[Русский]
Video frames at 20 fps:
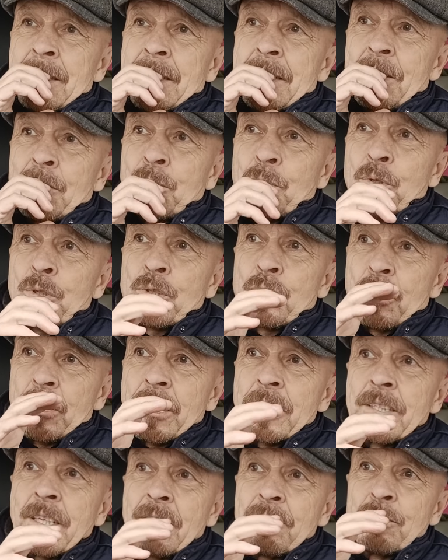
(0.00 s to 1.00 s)
И то, что
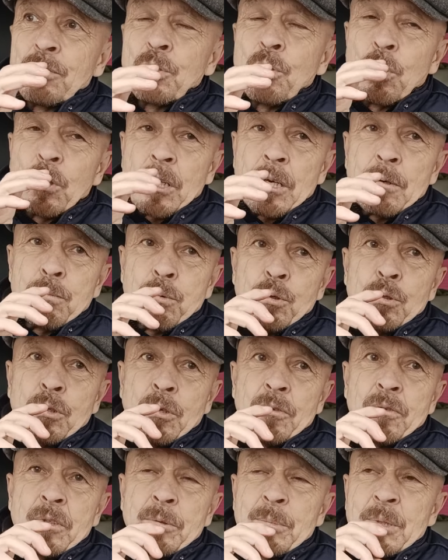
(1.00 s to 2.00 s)
я давно
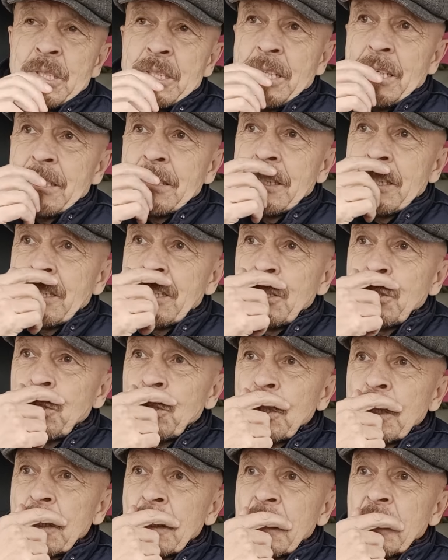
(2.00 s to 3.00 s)
работаю в администрации
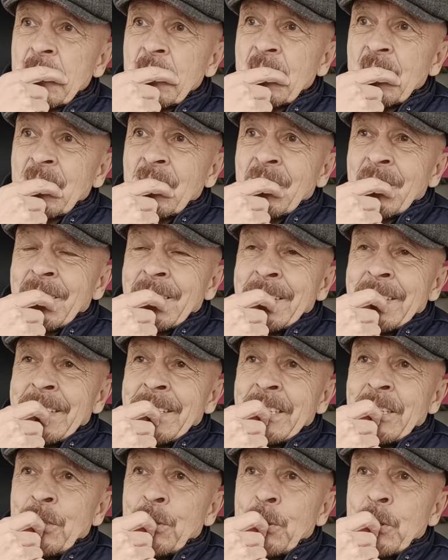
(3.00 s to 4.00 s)
района,
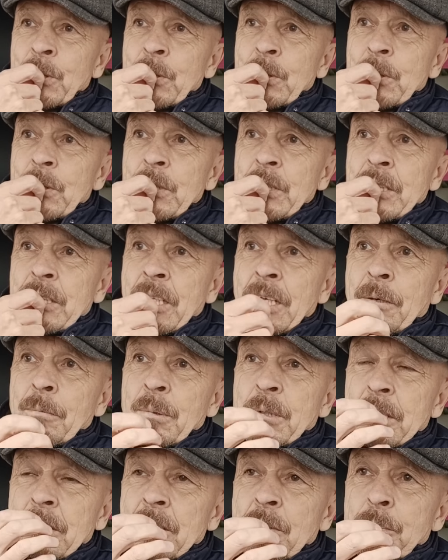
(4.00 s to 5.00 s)
и, о, и там
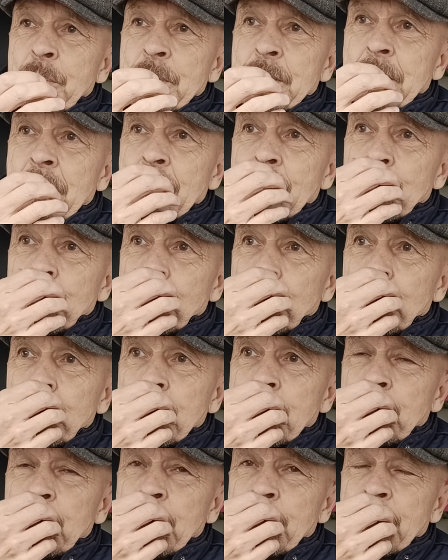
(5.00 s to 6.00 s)
они написали, что
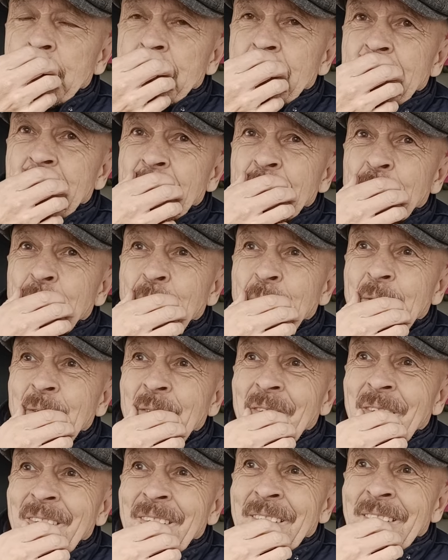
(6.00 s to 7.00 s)
тебе позвонят, что
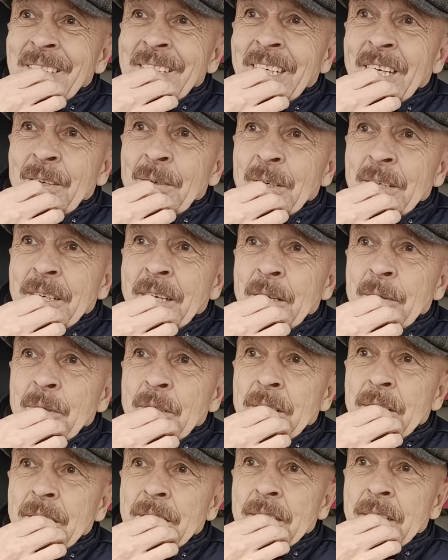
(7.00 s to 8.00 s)

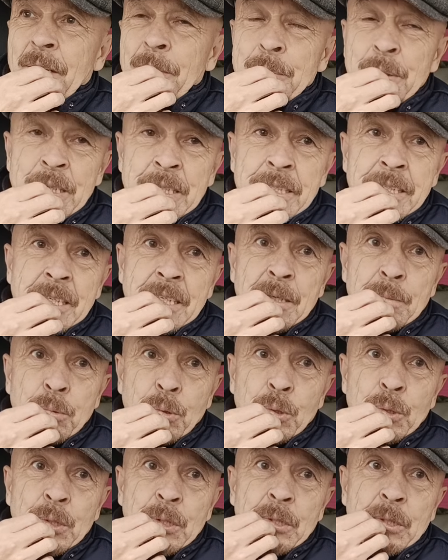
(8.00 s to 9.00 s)
комиссия
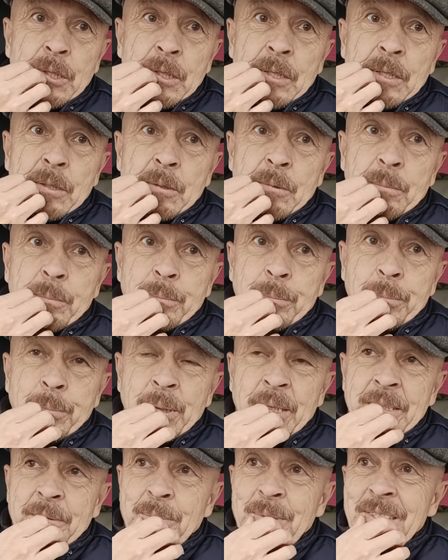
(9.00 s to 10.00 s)
работает
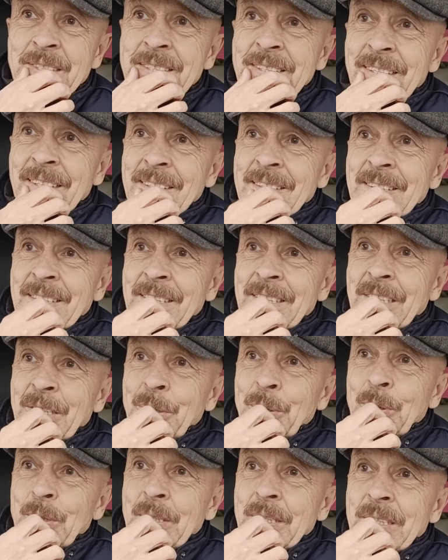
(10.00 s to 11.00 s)
по администрации
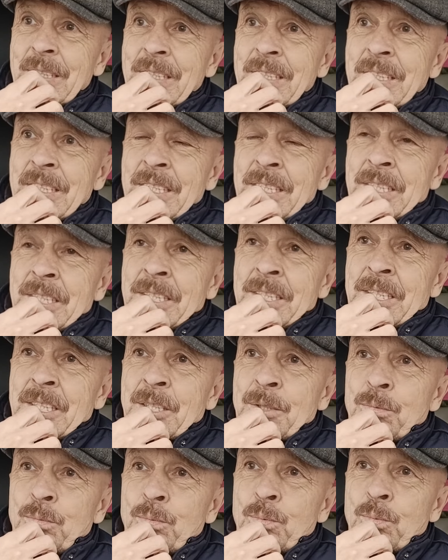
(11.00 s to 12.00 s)
района.
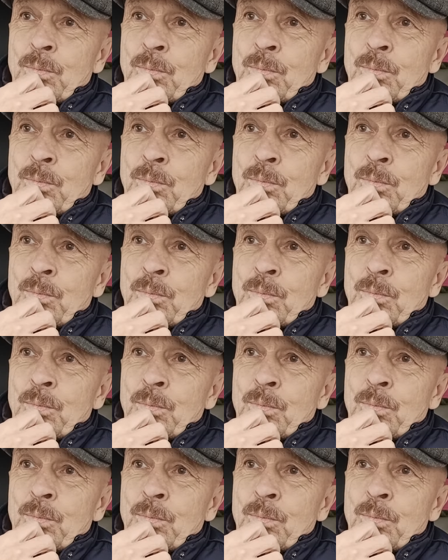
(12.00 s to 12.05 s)
И